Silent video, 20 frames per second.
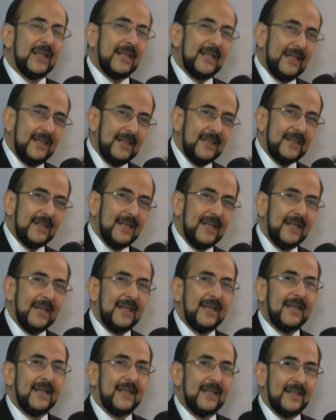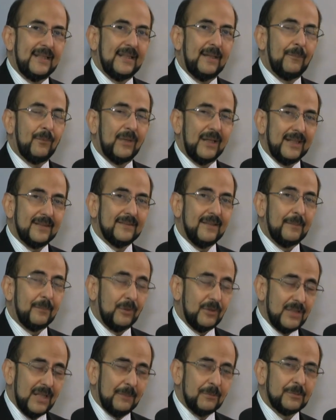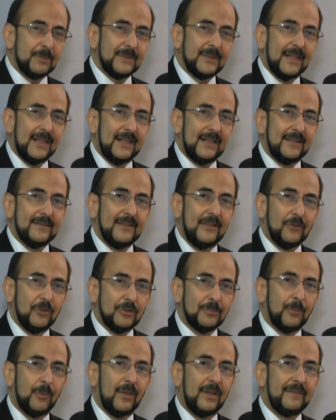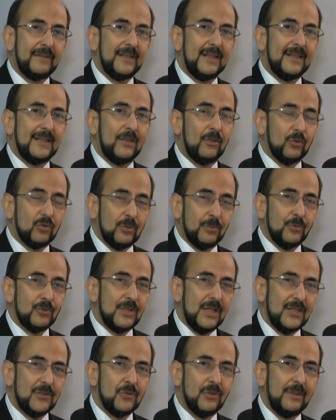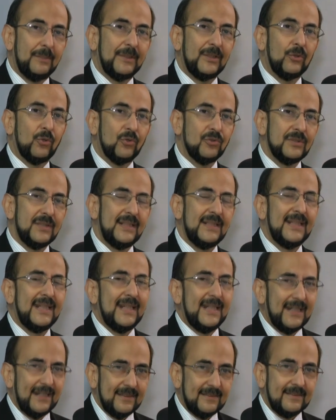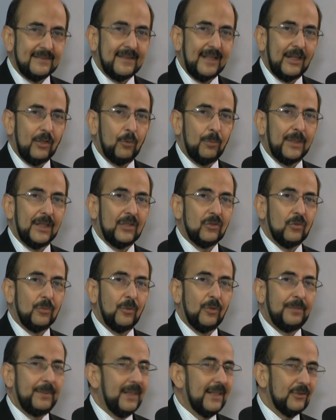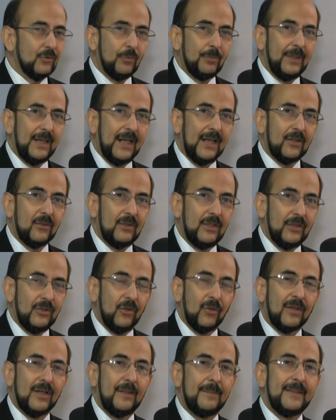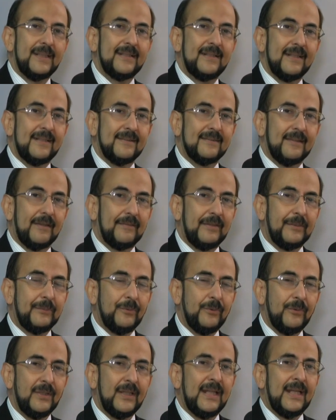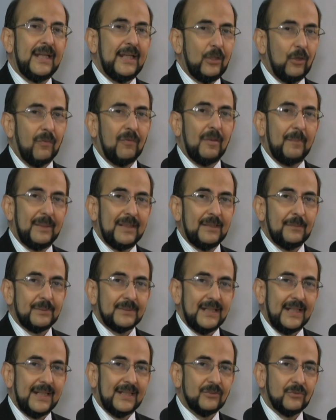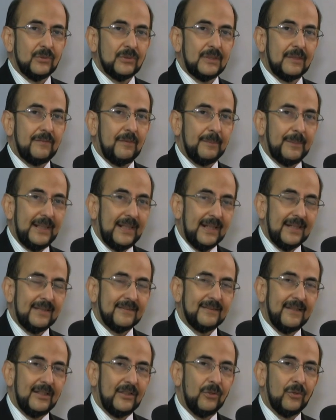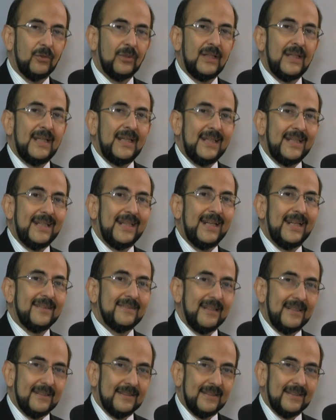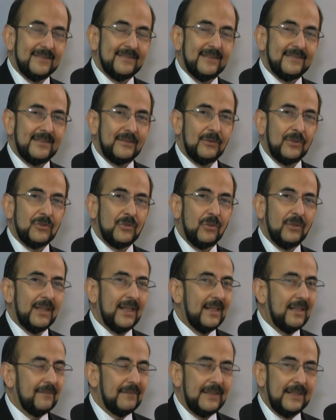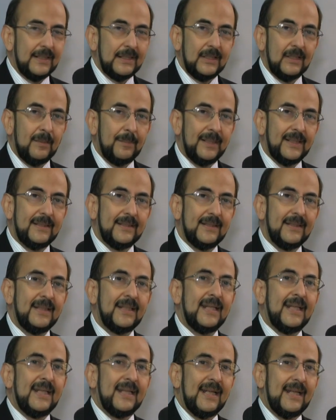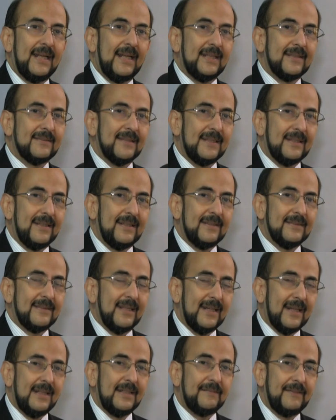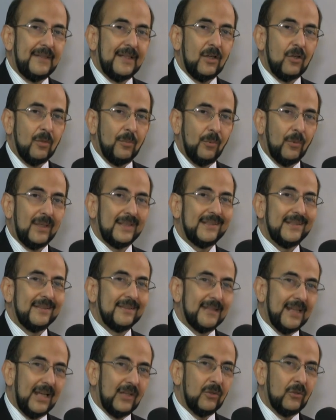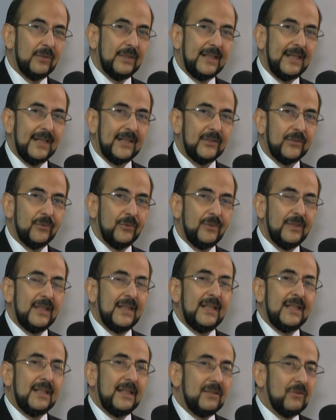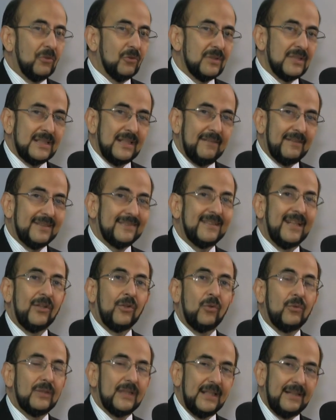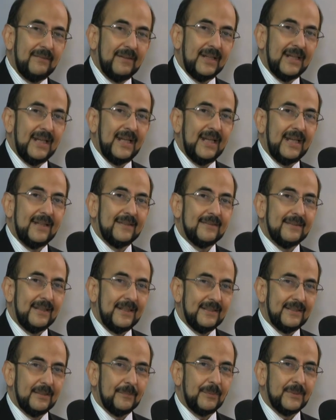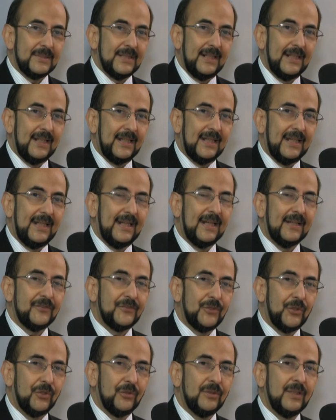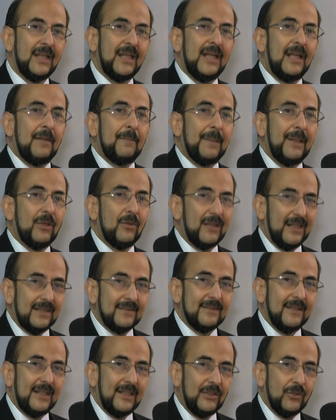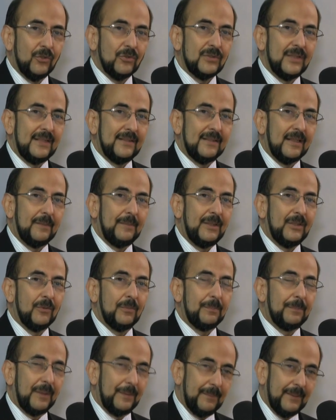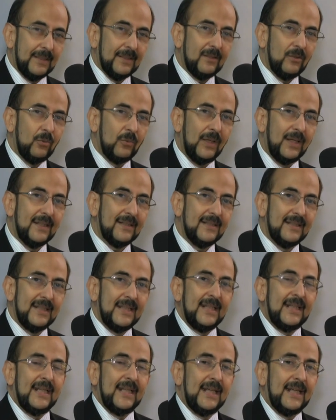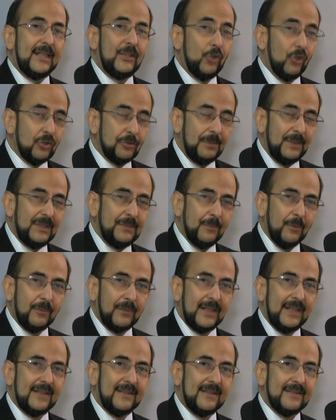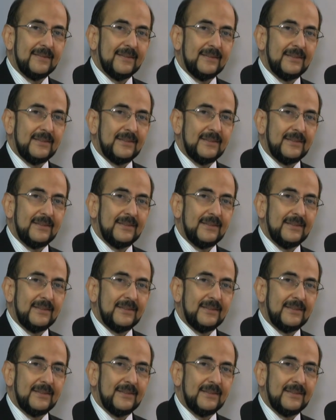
Y que eh, damos gracias, aprovechamos, pues dar gracias a Dios por la vida del otro muchacho de Mendoza, que se está recuperando muy bien, es un milagro de Dios realmente que esté vivo. Y obviamente, pues el caso de nuestra familia que salió ilesa en esta situación que definitivamente se, califica como un atentado directo no se sabe hasta dónde iban a llegar esta gente pues en la, en la acción, pero gracias a Dios que intervino en primer lugar eh, Dios mismo durante esta